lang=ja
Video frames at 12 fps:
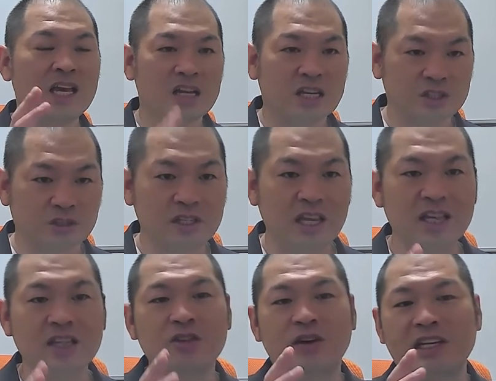所詮
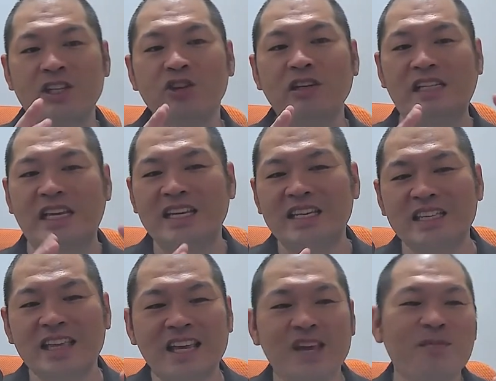人は一人じゃ生き
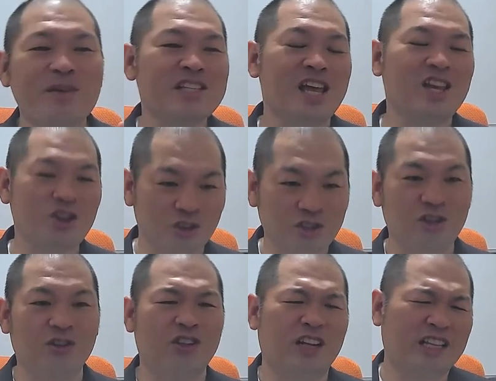ていけませんよっていう
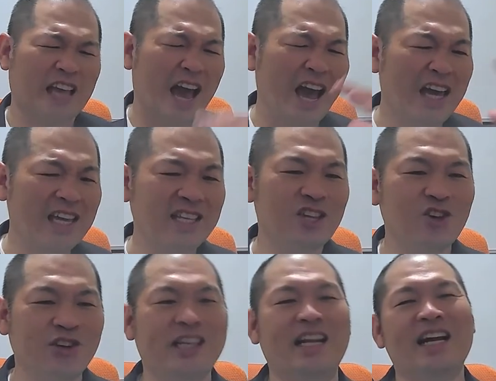ことなんで、相手
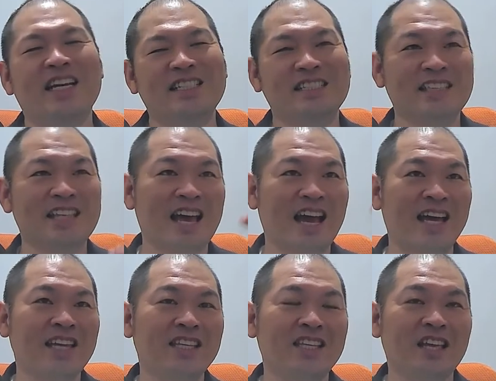を理解して、
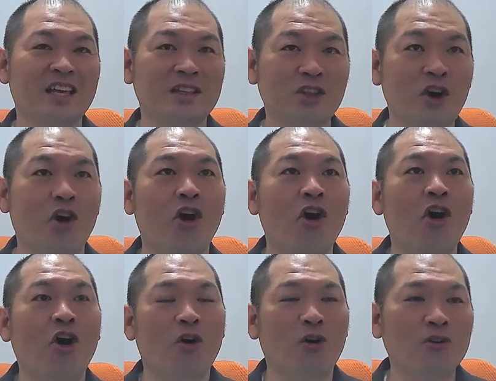相手の
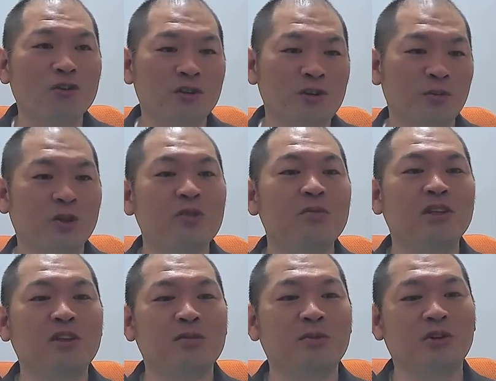本当に求め
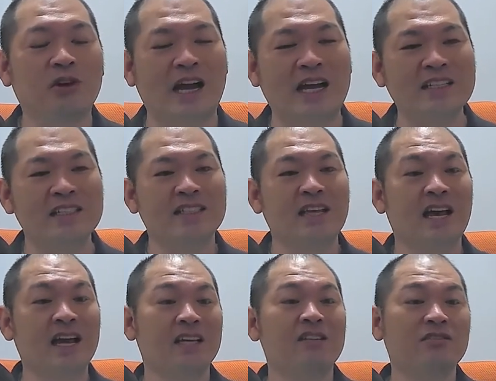てるものを感じて
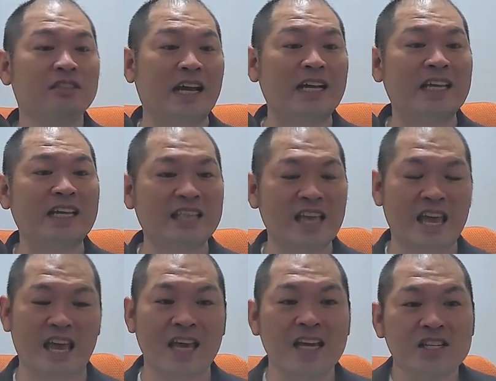あげるだけ
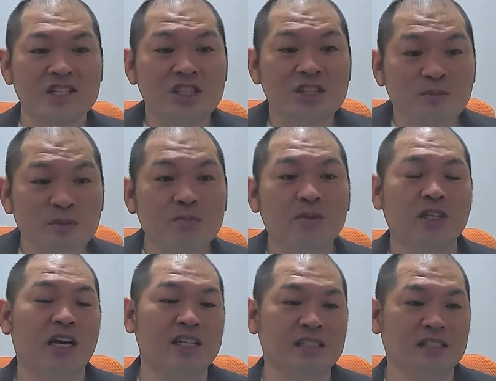で、自分も
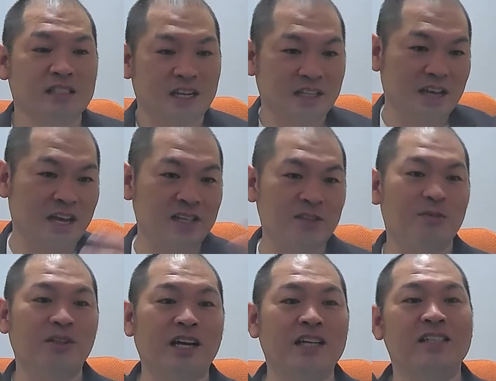大事にされて、相手
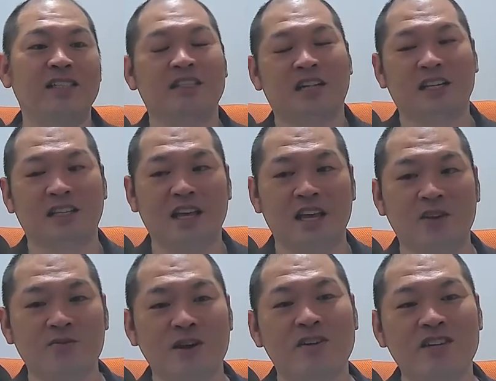も大事にされて、
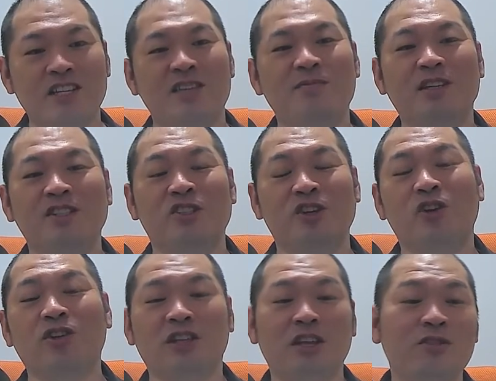うまくいきます
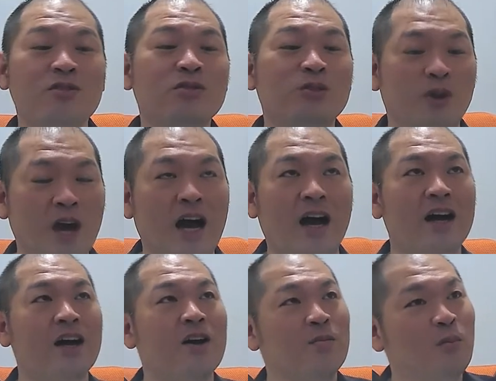よっていうのが、
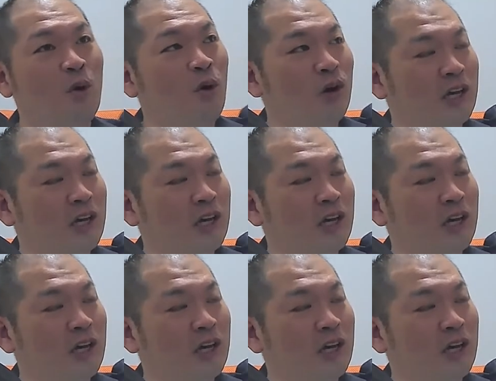もう